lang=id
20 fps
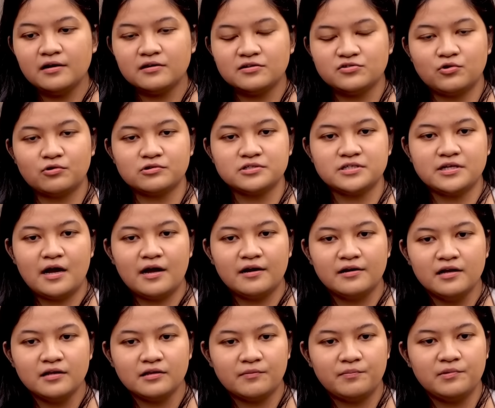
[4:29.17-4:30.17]
resource-nya
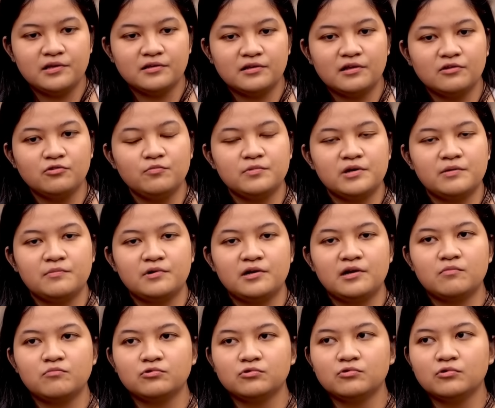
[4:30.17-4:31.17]
ada, tapi kita tuh
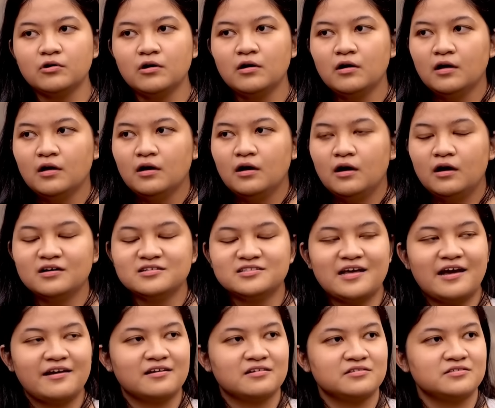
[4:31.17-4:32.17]
benar-benar butuh uh,
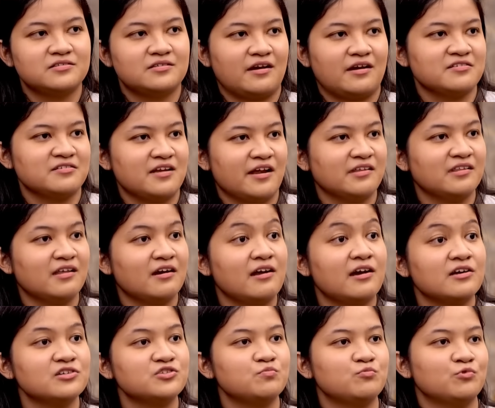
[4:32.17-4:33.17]
science translator
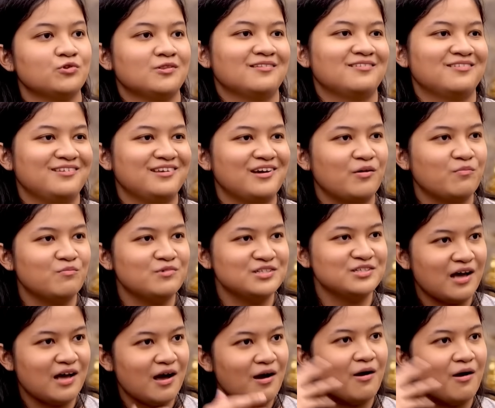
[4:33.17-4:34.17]
yang smooth, yang
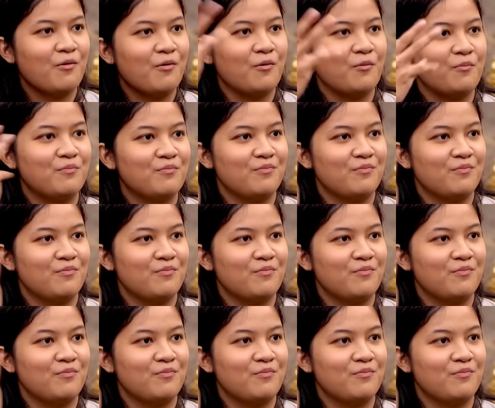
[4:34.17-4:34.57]
bisa yeah.